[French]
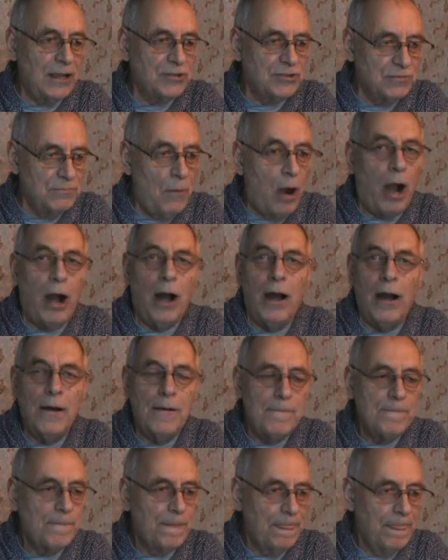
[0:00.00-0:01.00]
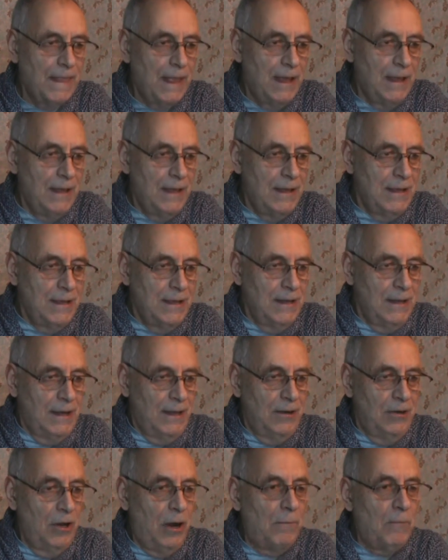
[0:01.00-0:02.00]
Dumas.
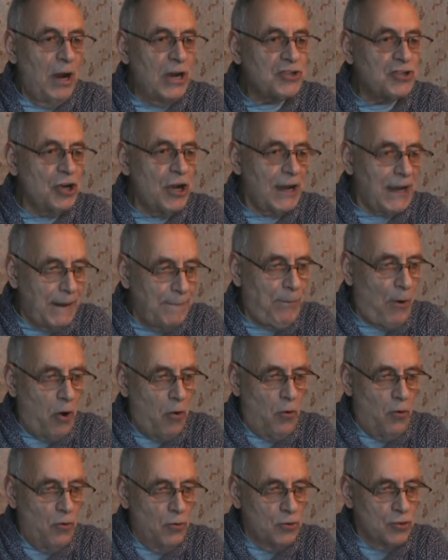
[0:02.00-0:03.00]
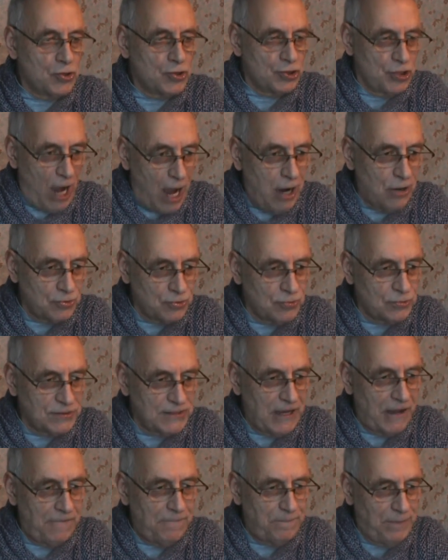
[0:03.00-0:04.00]
Là, moi, je réponds.
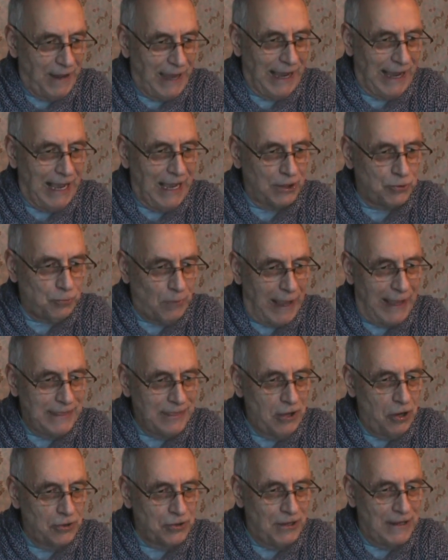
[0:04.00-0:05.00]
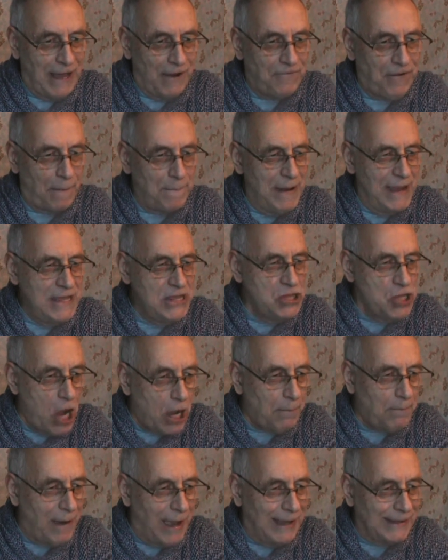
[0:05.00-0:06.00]
Jean-Joseph Pierre-Antoine de la famille
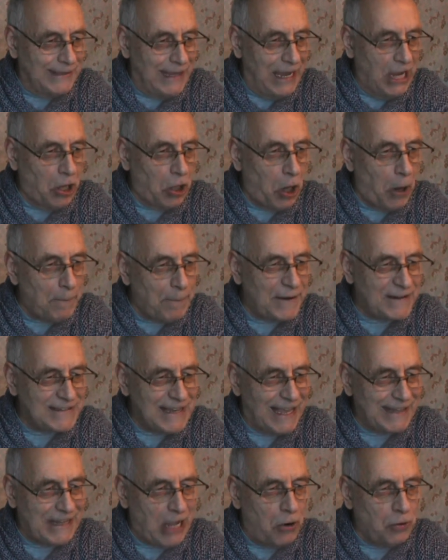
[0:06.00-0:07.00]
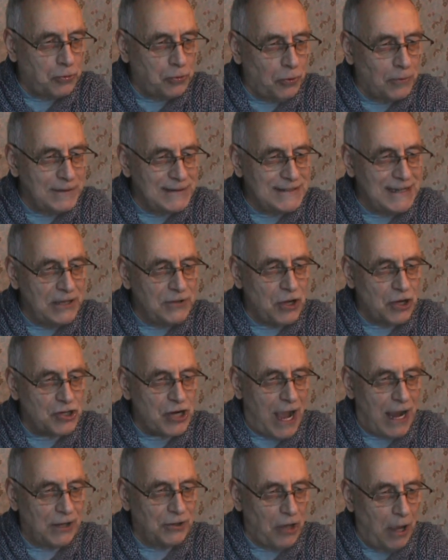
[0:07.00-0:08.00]
Normandin, représentant autorisé de
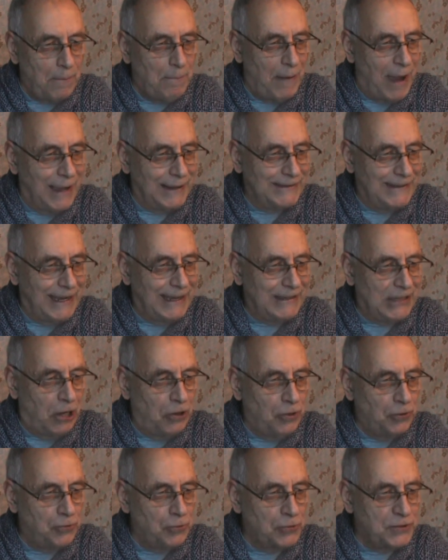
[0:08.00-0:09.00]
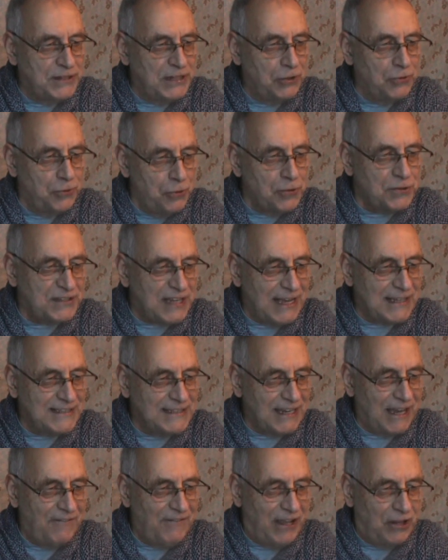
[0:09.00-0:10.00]
Jacques Normandin dans le dossier
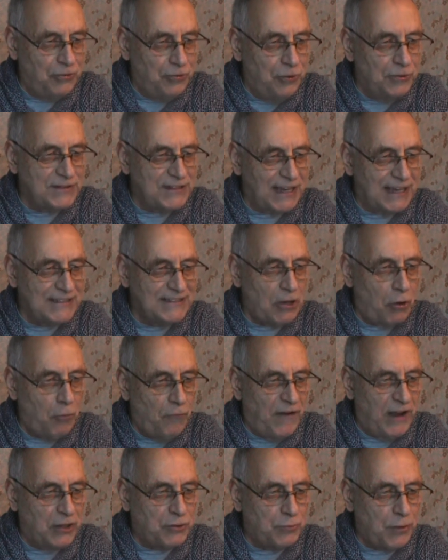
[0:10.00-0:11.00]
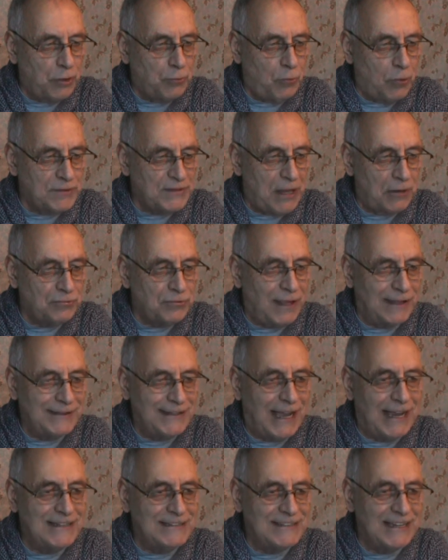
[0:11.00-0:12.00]

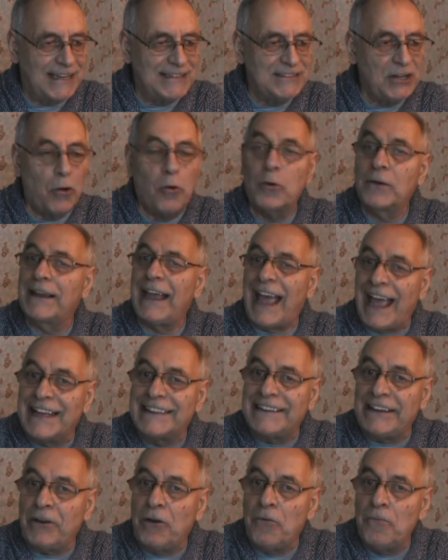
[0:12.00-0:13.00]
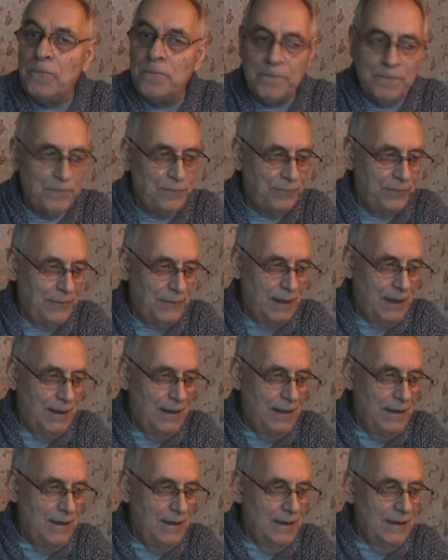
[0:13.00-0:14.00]
200-22-028-373-041.
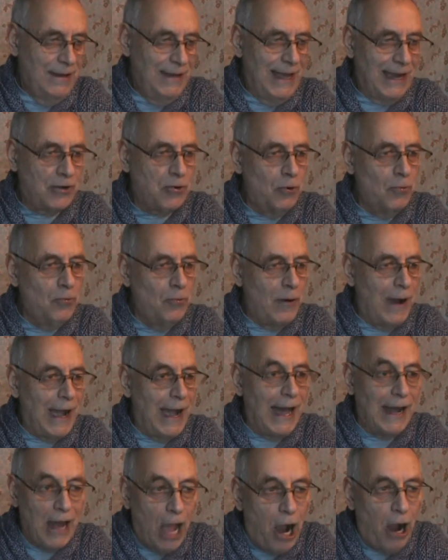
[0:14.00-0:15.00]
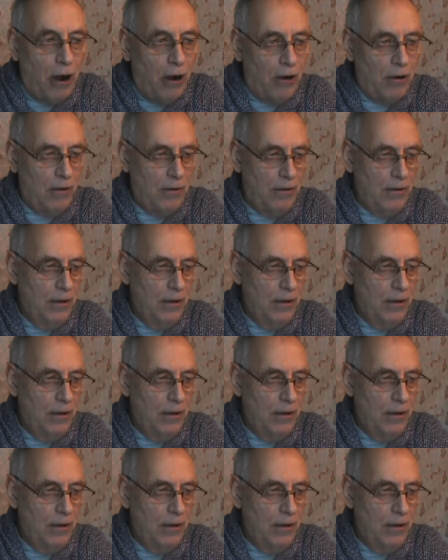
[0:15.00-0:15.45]
La Cour. Alors,